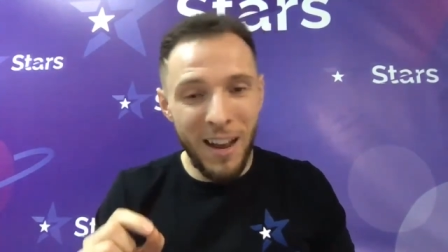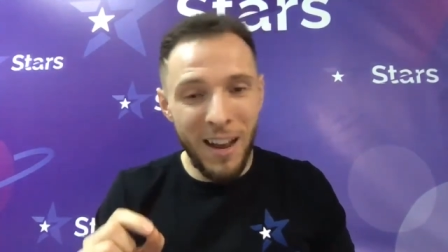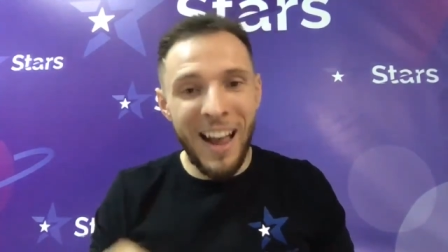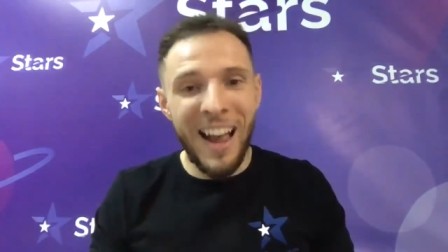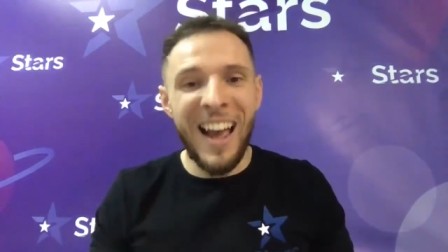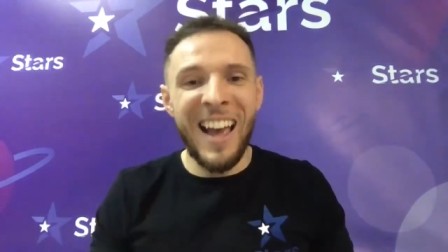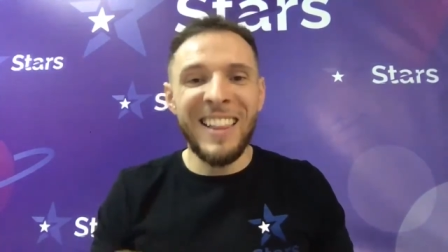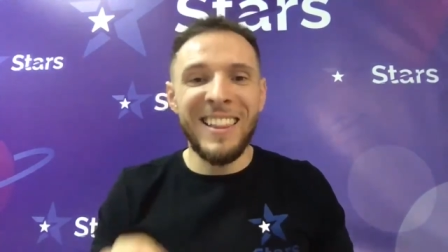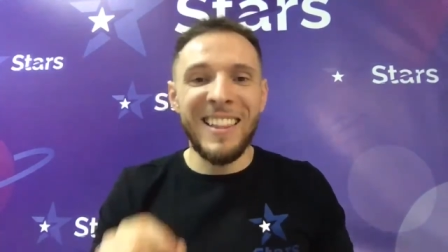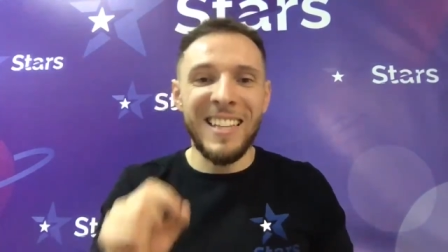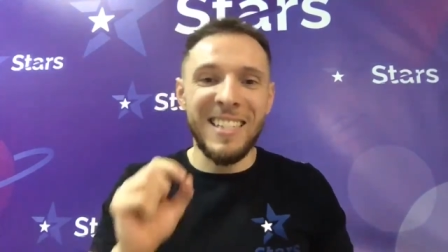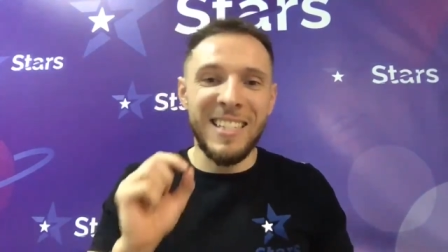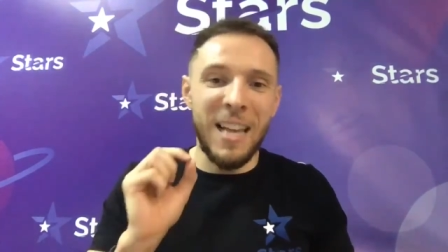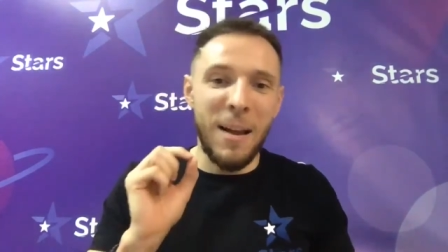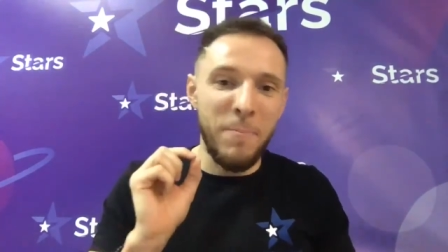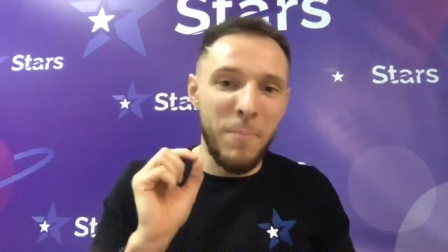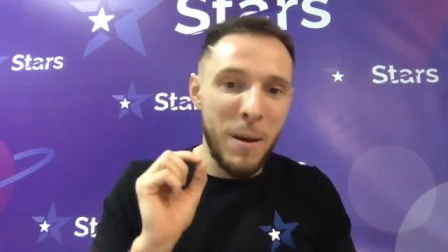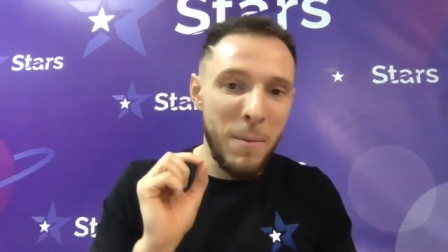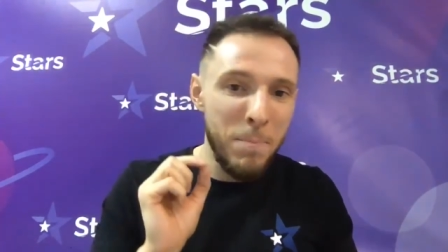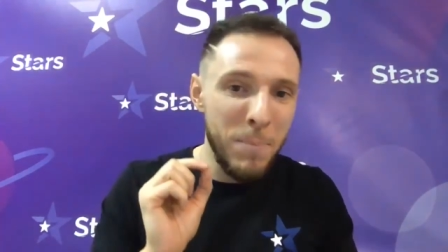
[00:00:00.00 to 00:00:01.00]
это
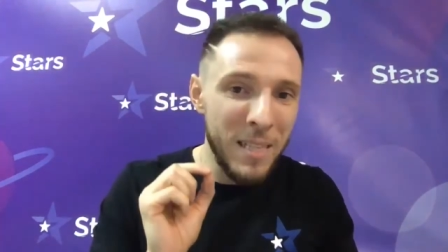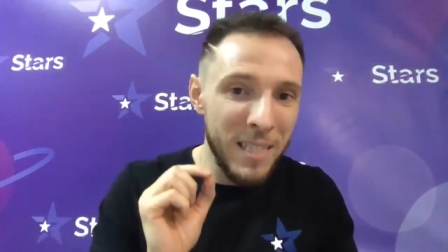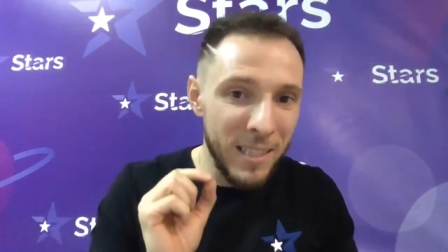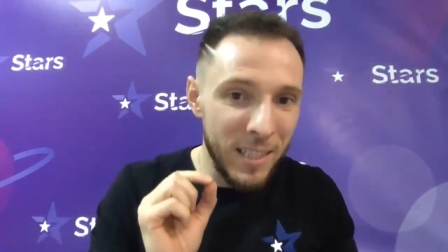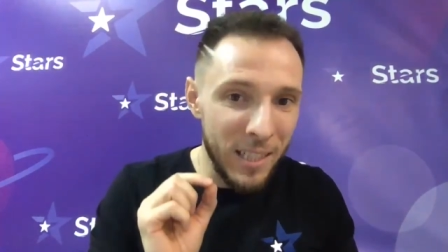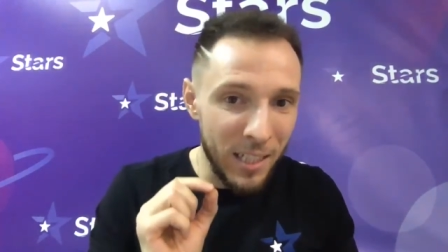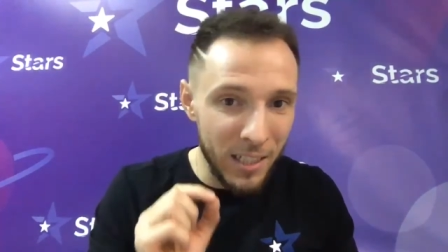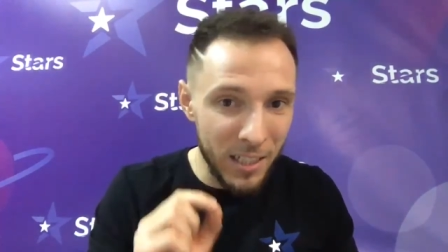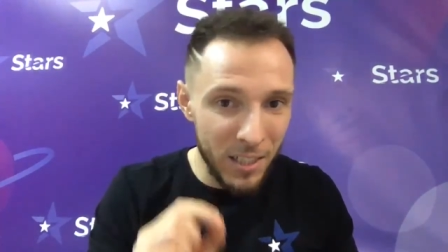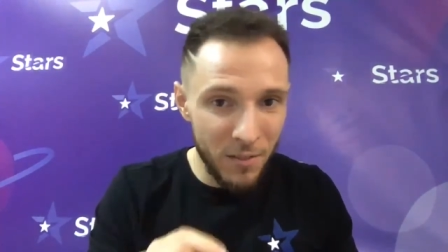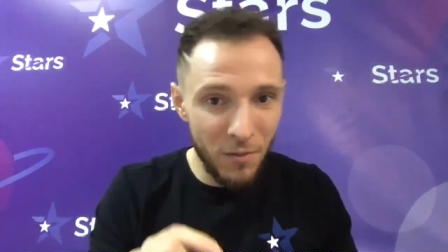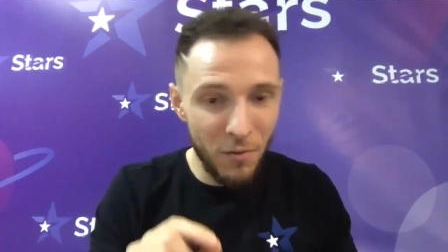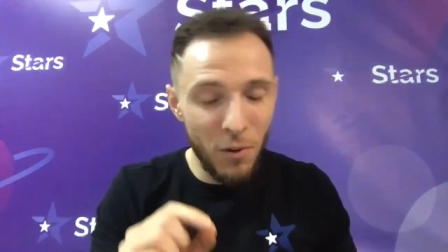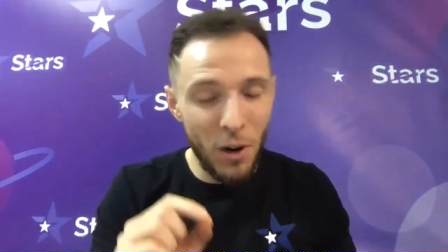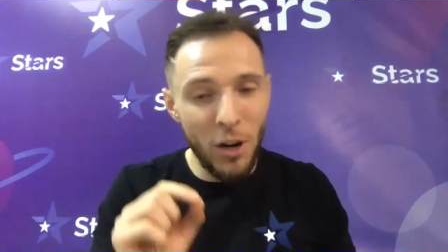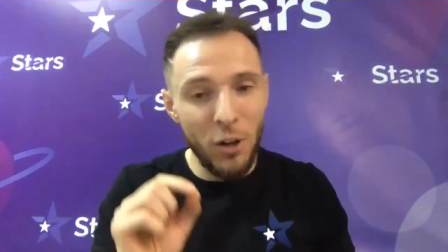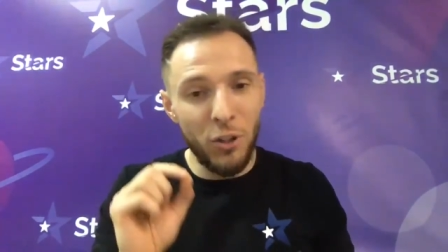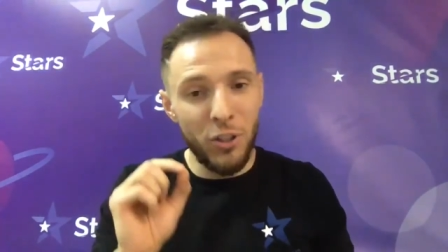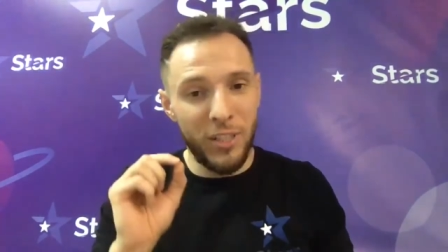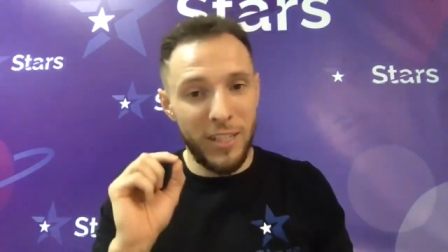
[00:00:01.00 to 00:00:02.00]
самая быстро
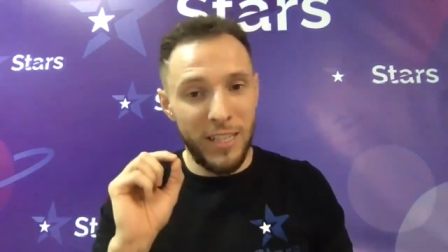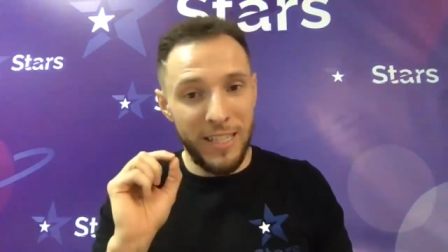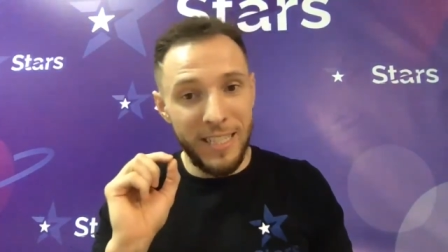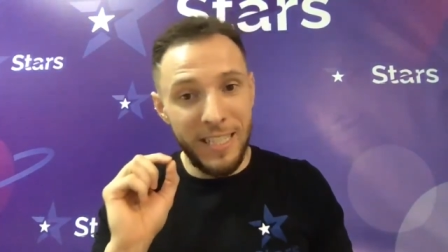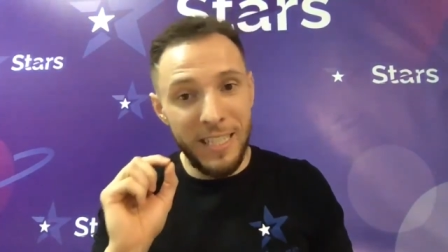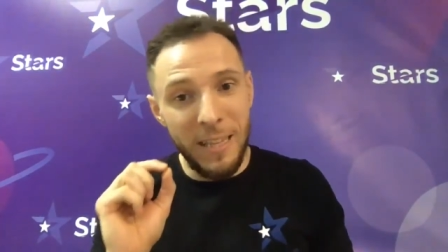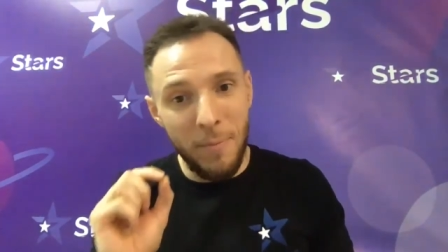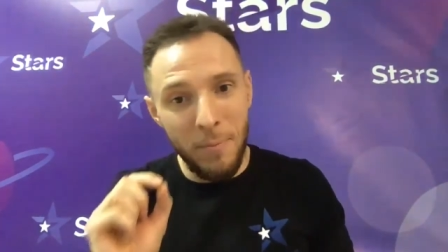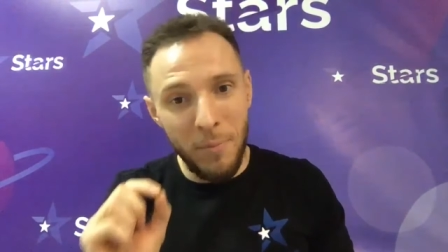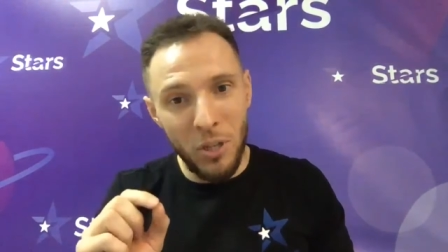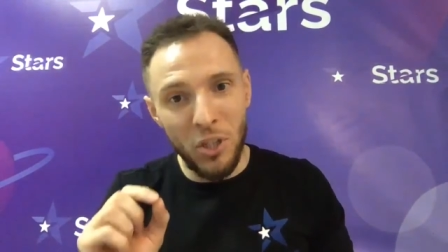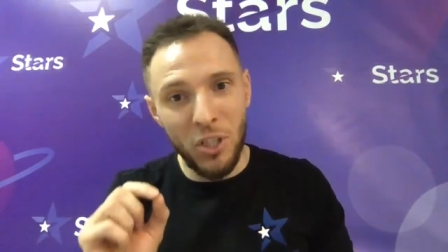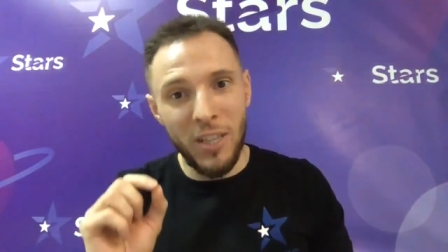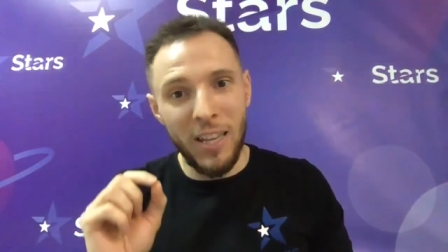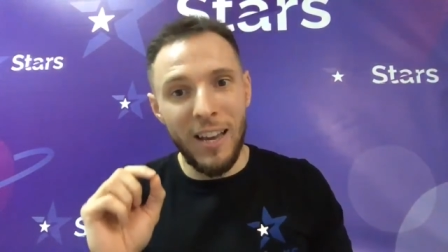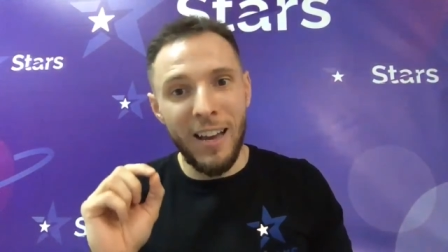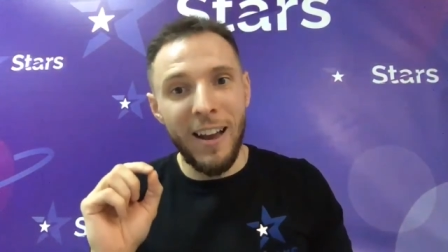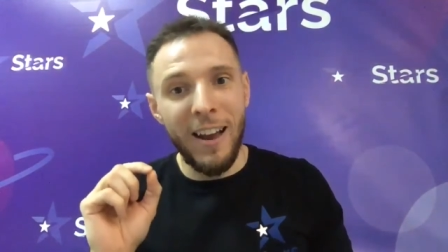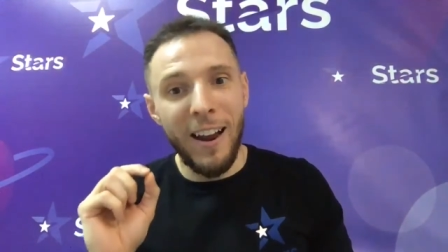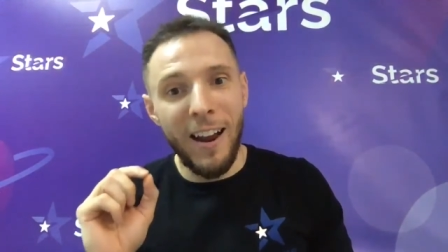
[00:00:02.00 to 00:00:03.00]
развивающаяся
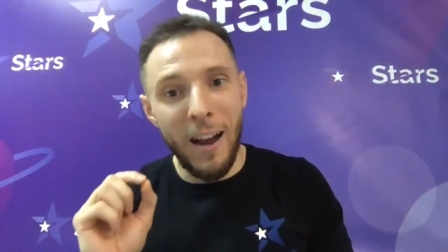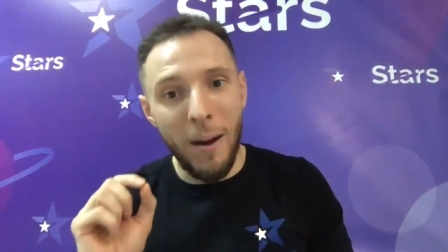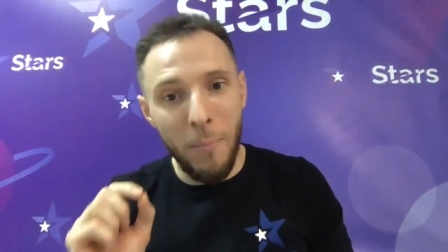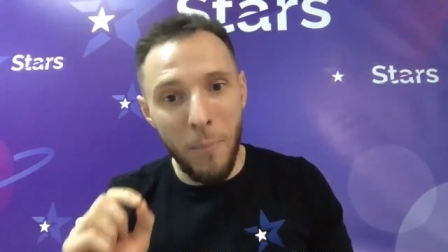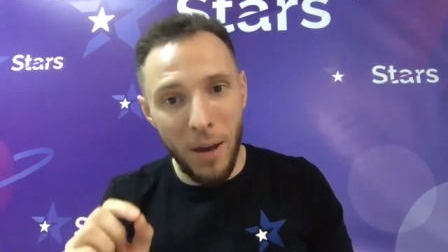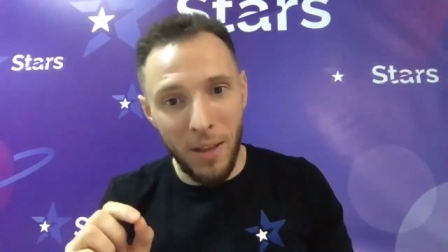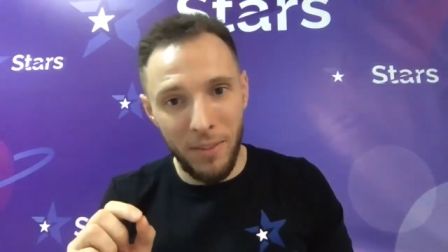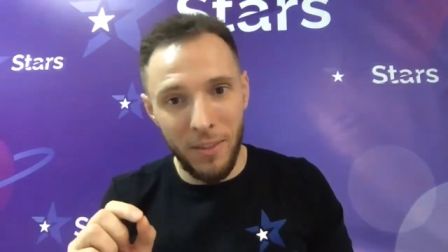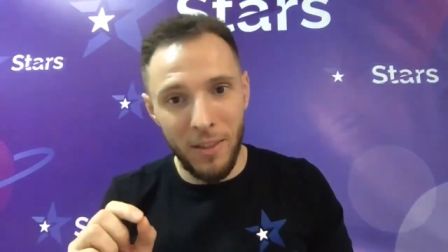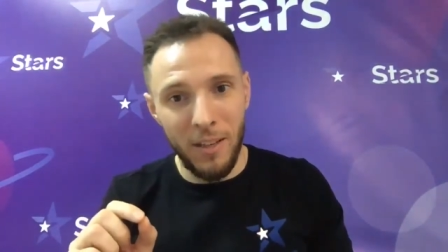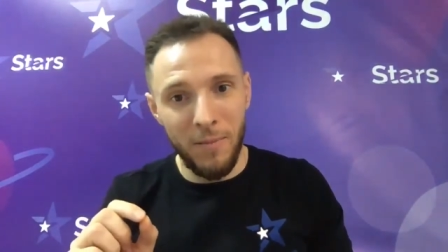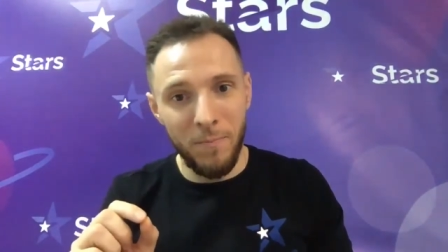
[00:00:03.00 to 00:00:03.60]
динамичная команда